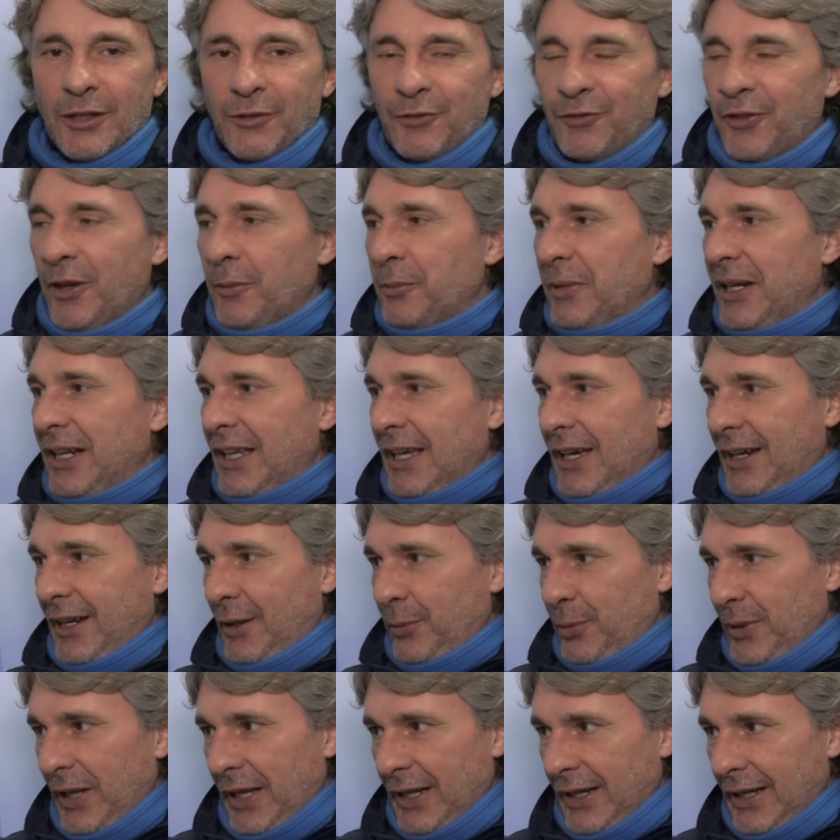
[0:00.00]
l'infermeria era
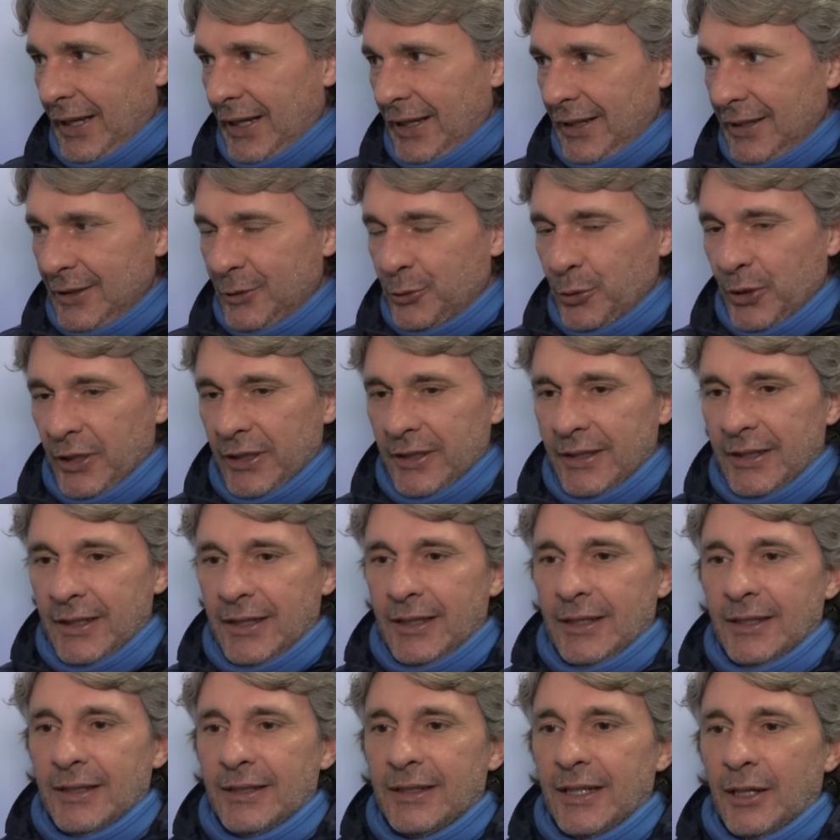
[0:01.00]
piena,
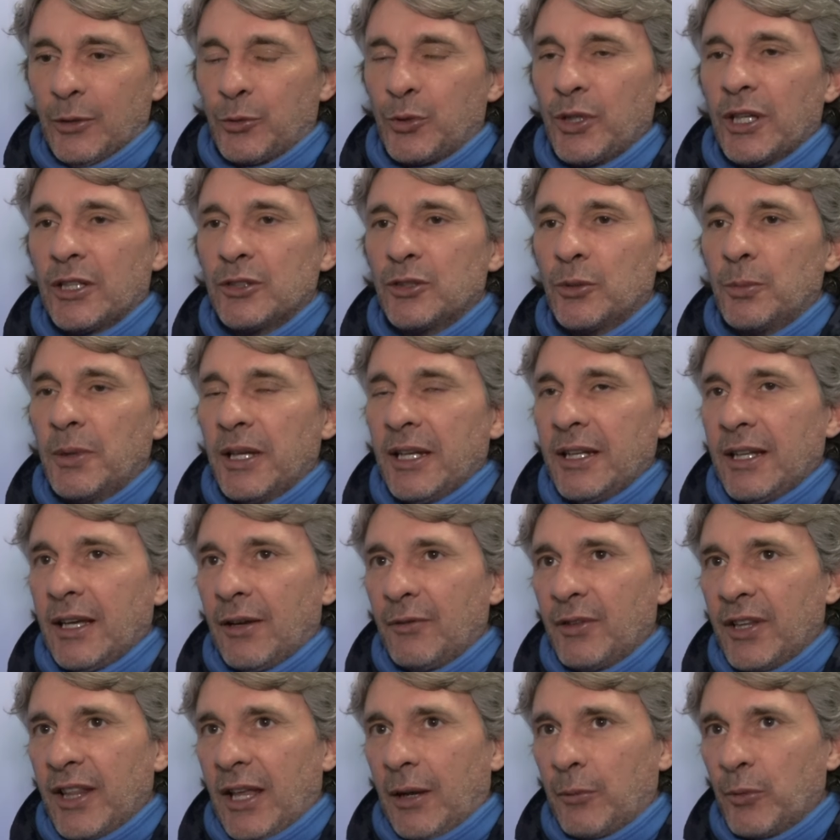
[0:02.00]
quindi da qui a domenica
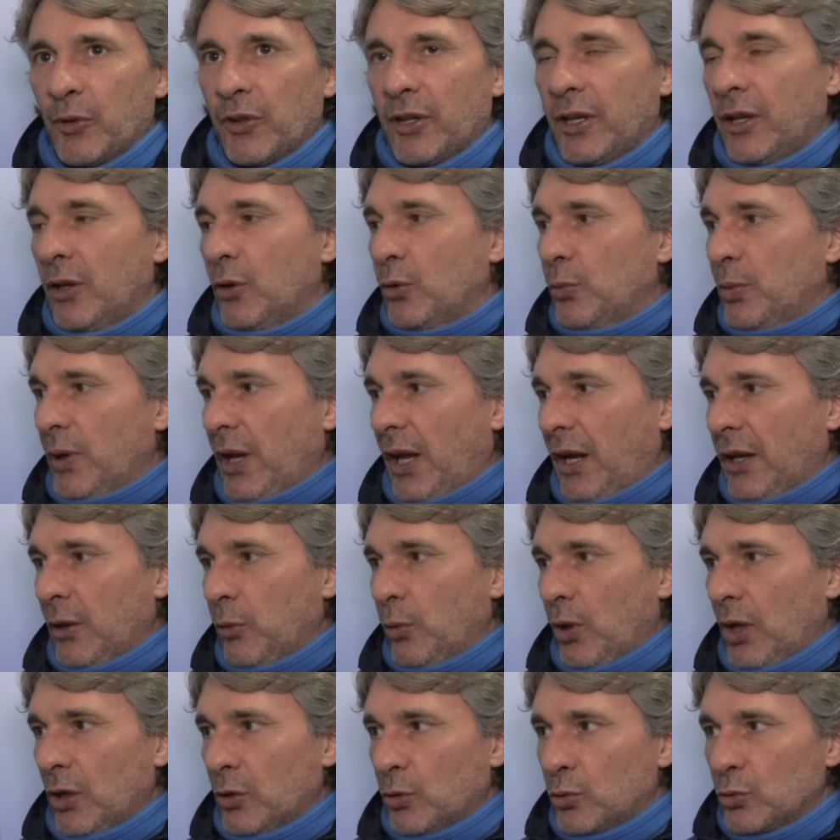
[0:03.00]
vediamo di recuperare
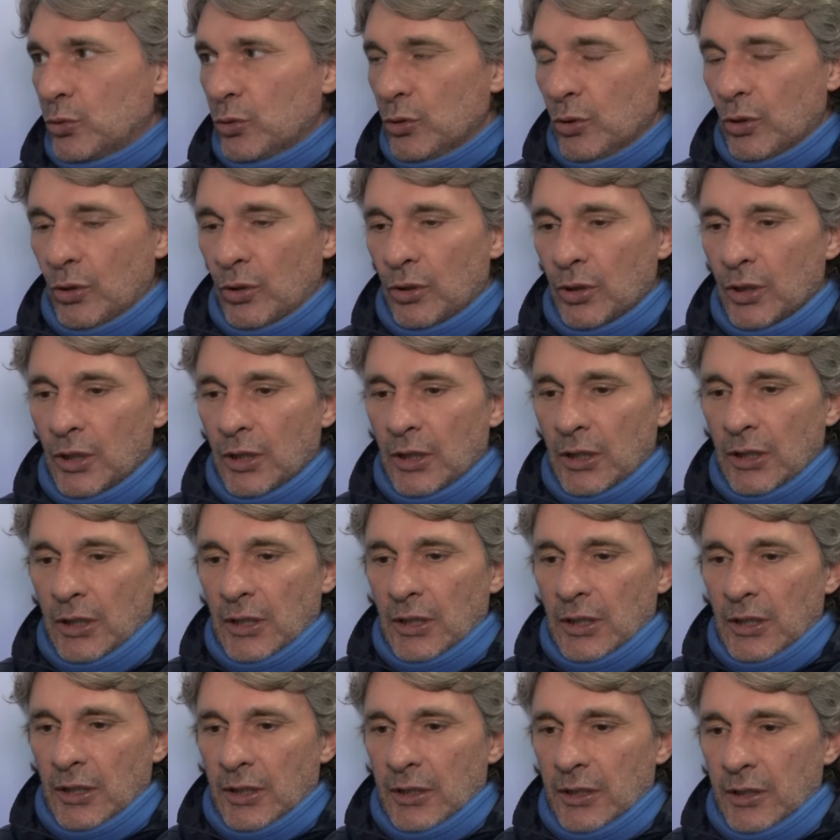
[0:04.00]
qualcuno.
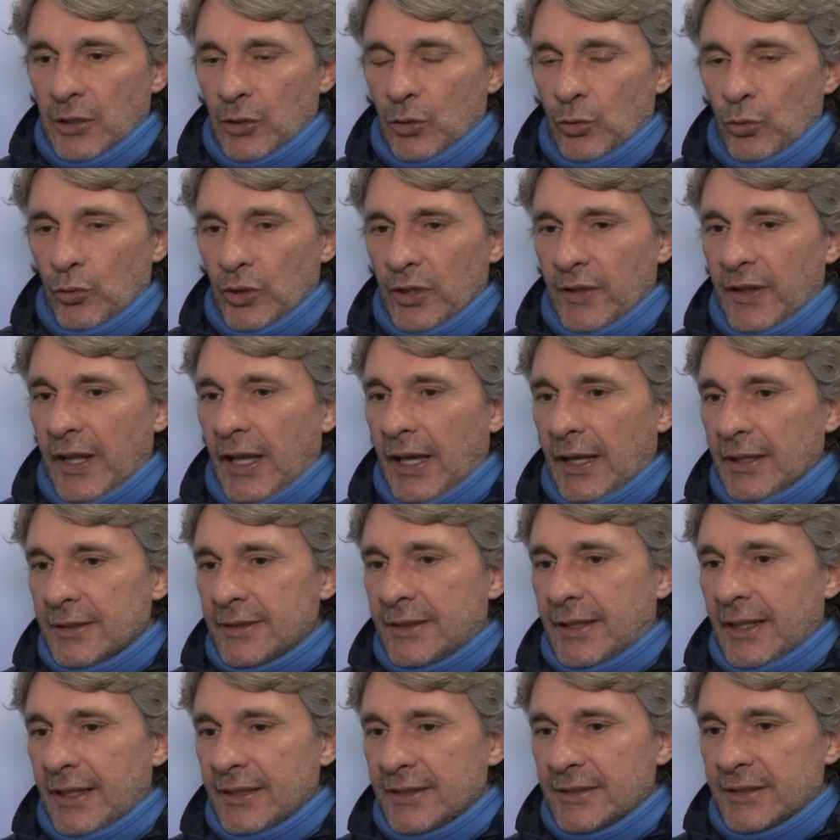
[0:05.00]
Io un'idea in
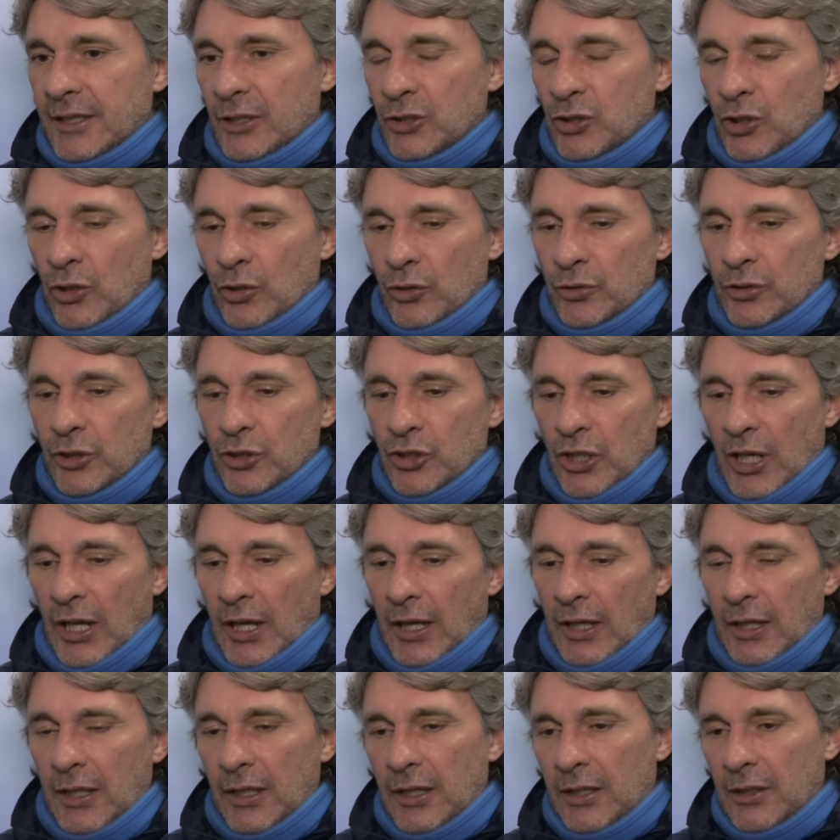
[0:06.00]
testa ce l'ho di
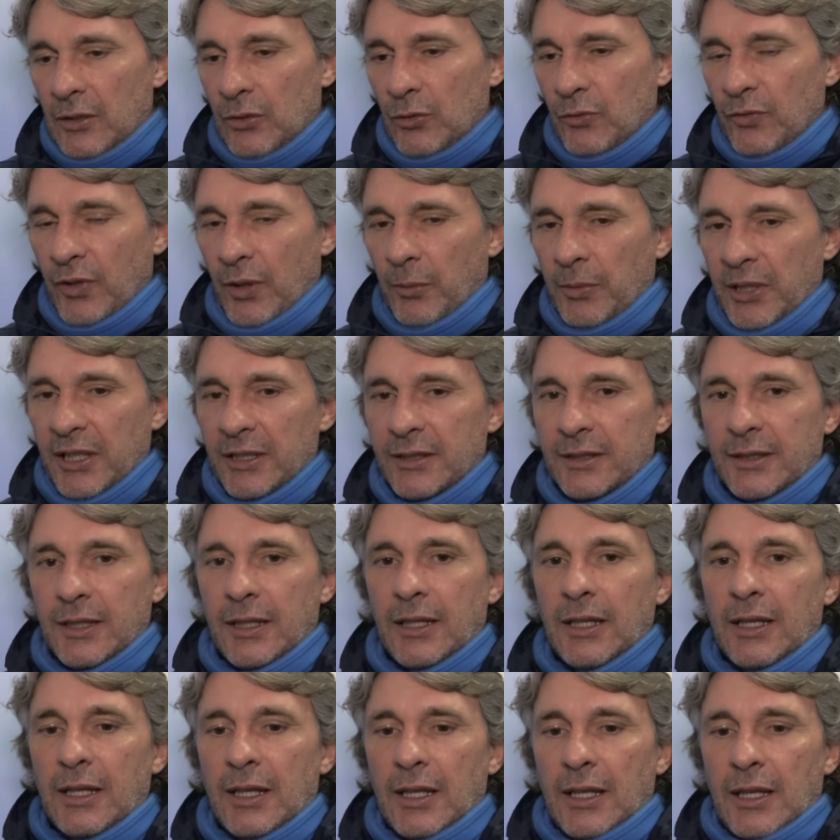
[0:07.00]
già,
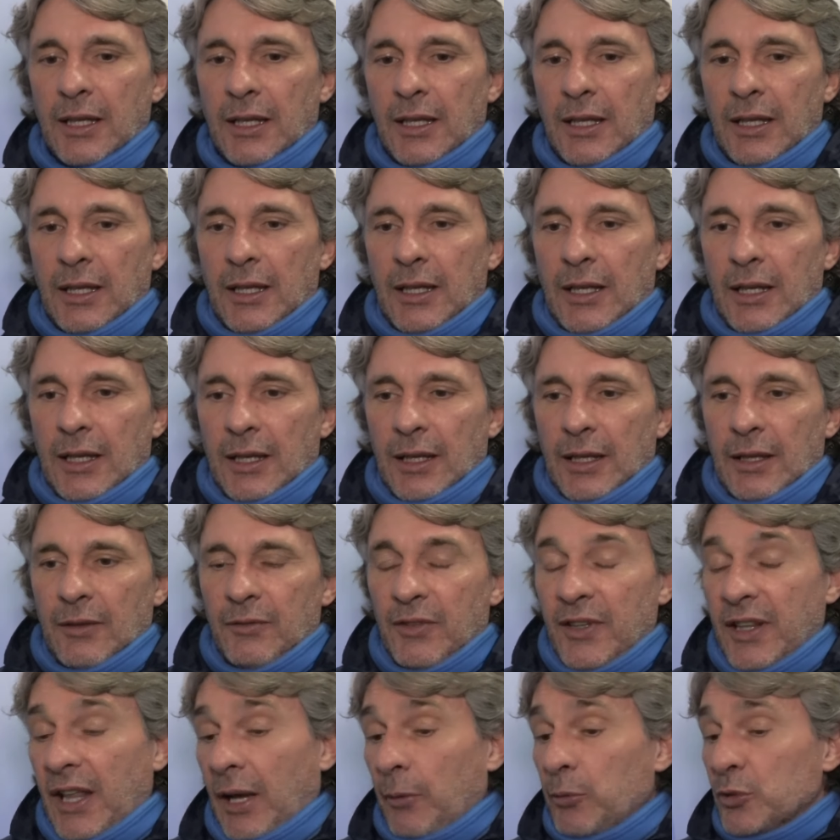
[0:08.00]
ovviamente, eh,
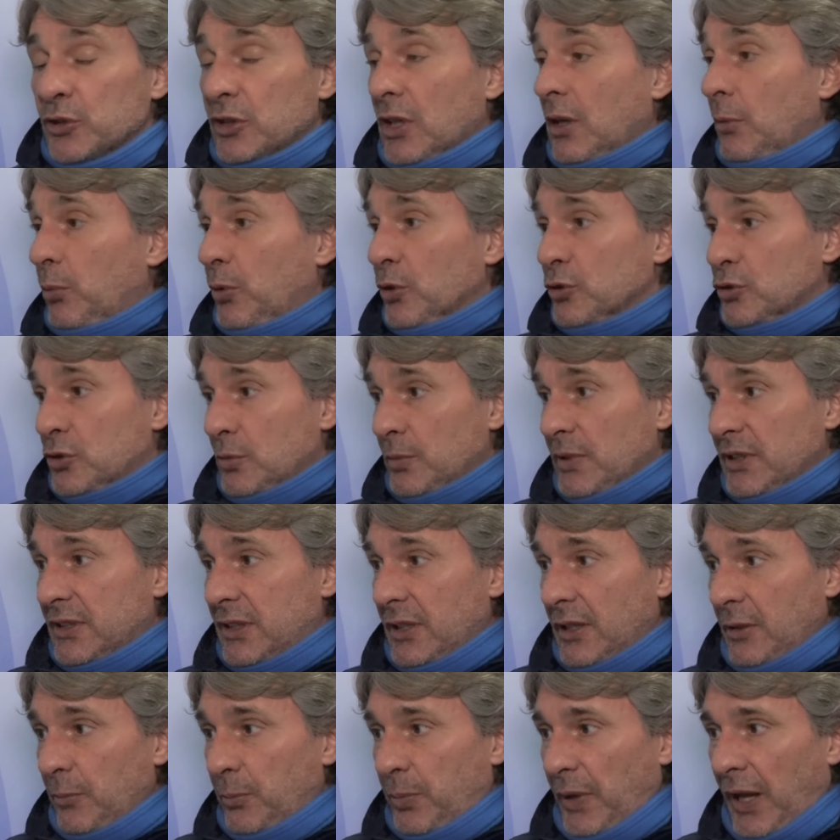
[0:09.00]
vediamo se la posso
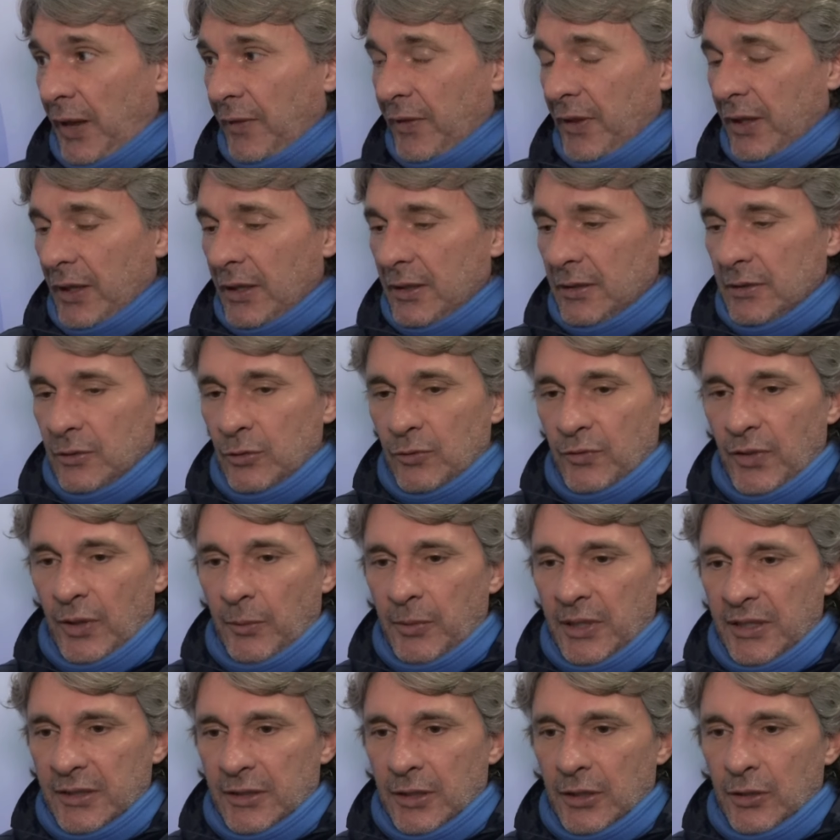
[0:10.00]
mettere in pratica.
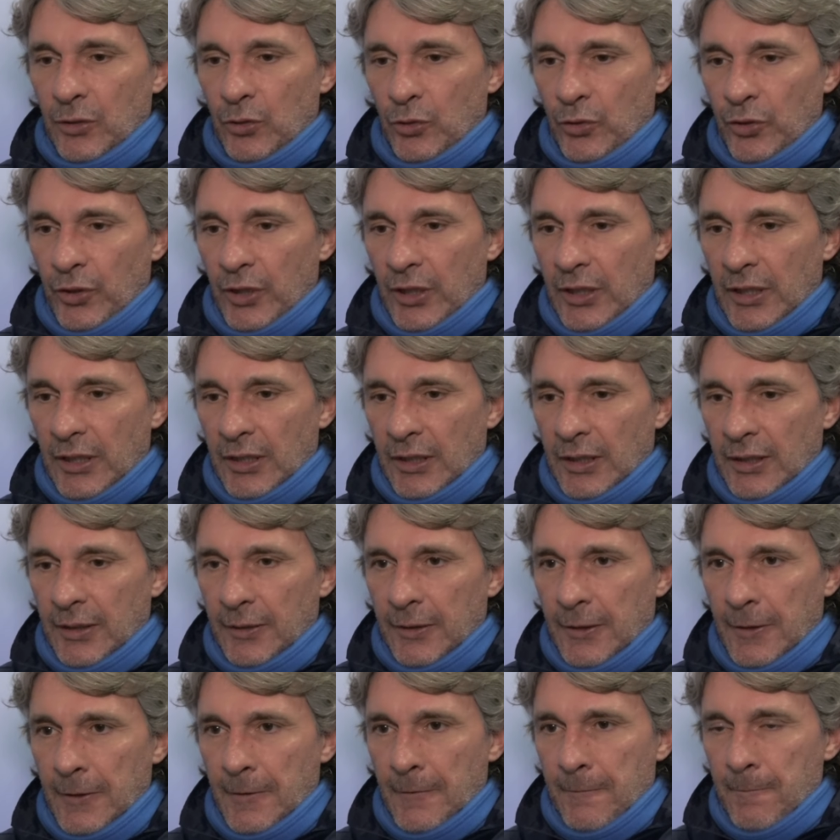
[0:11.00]
Ovviamente non,
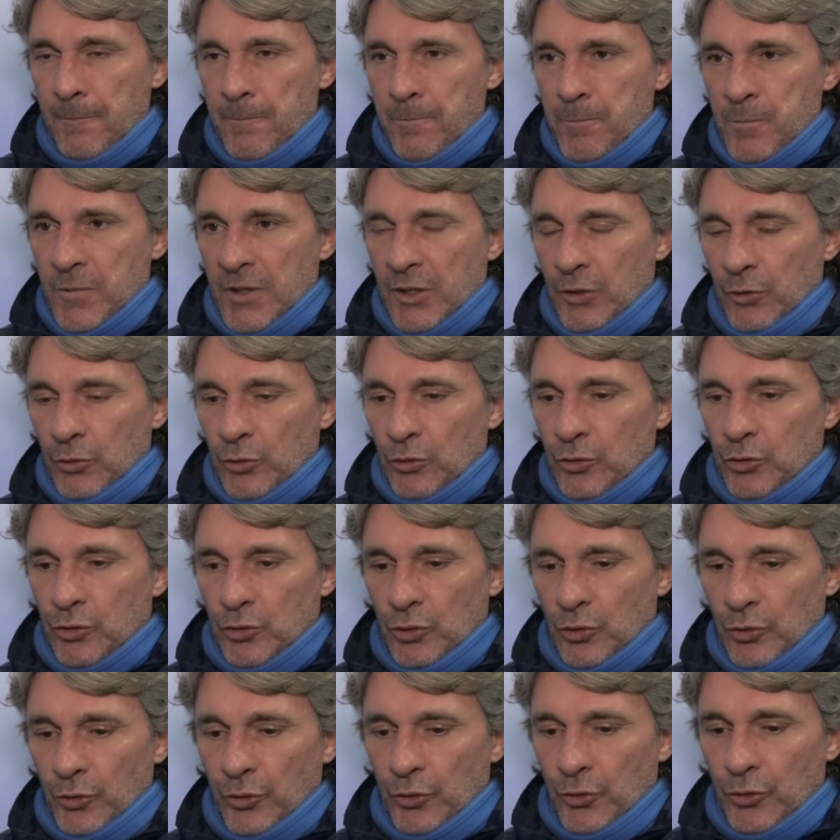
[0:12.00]
eh, io non
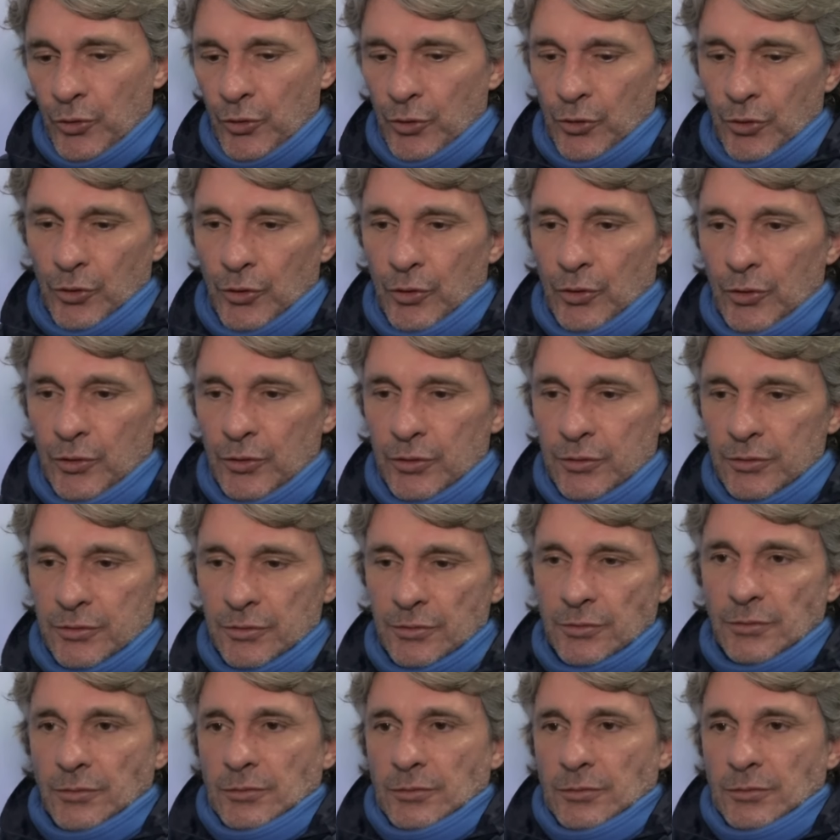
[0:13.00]
sono